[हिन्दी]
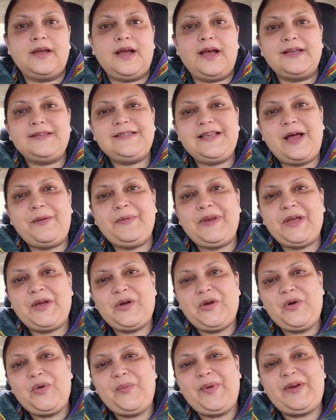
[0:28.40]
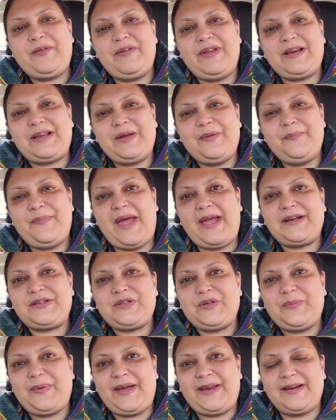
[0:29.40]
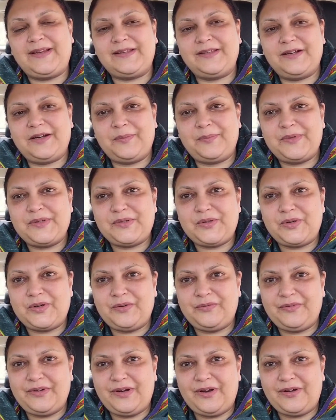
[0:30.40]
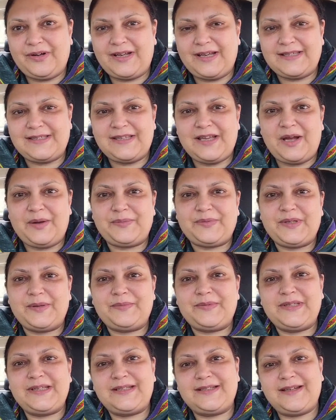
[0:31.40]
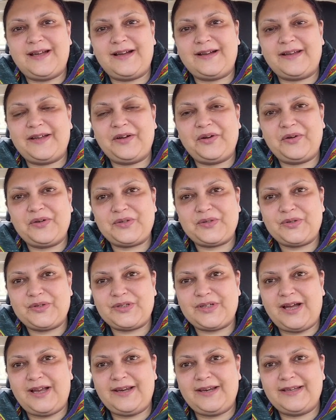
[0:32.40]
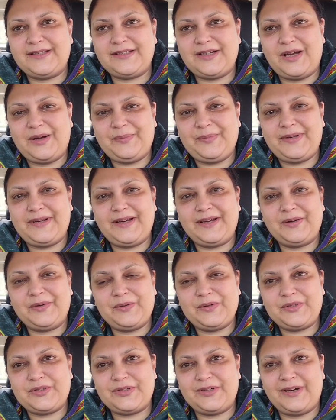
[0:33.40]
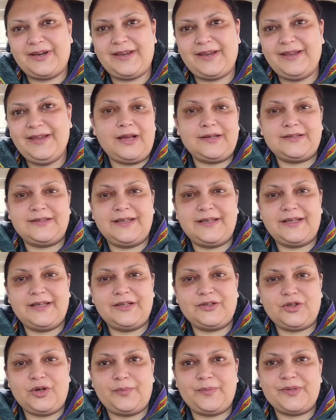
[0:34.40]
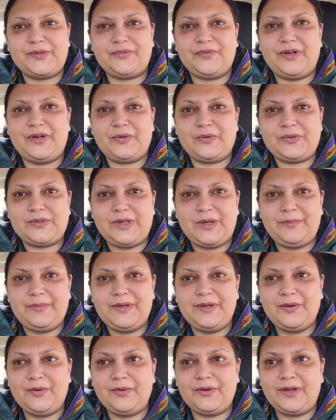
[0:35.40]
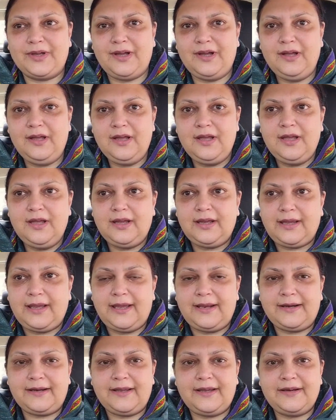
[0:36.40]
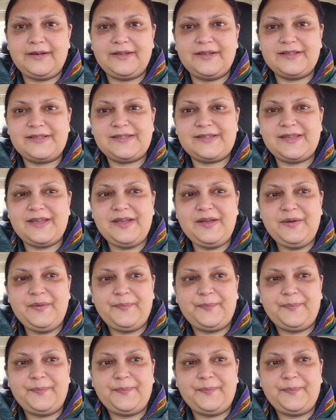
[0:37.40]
अस्सलाम एंड वेलकम बैक टू माई अनदर एपिसोड ऑफ व्लॉग कैसे आप सब ठीक ठाक हैं खुश खुशहाल हैं जहाँ भी रहें खुश रहें आज देखिए चौबीसवा रोज़ा भी हो गया खैर खैरियत से